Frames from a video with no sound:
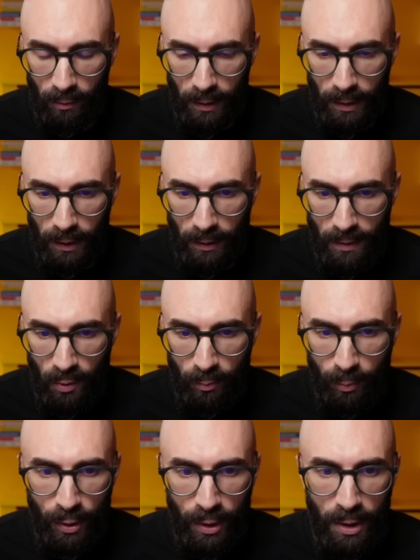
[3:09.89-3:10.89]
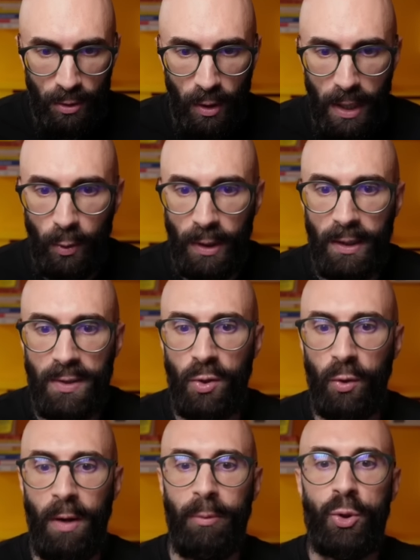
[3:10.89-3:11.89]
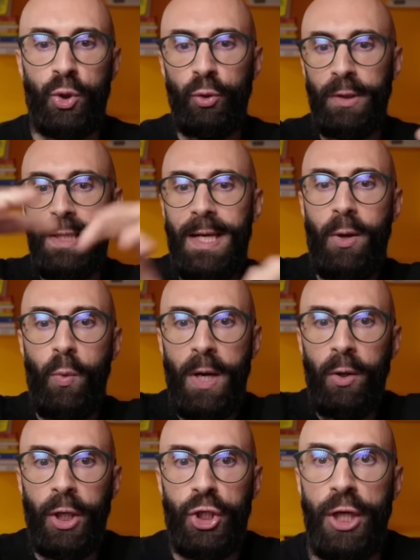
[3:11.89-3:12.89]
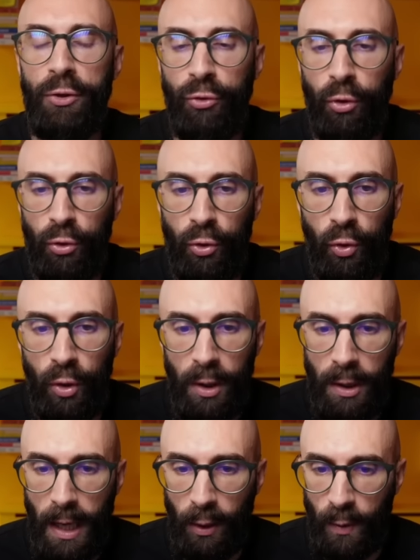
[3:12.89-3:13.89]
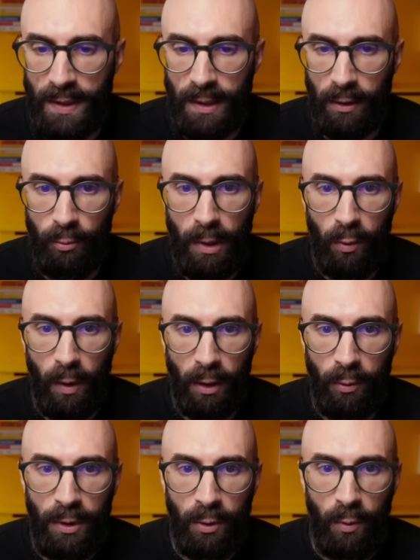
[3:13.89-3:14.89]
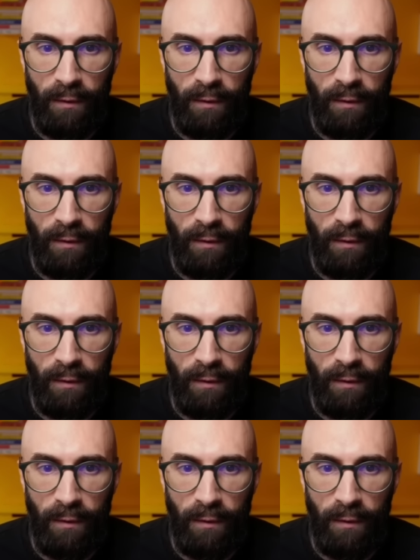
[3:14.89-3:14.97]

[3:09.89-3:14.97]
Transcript: ingrandisco un pochino e quindi adesso io qua posso dire quello che c'è intorno a questa roba qua. Quindi qua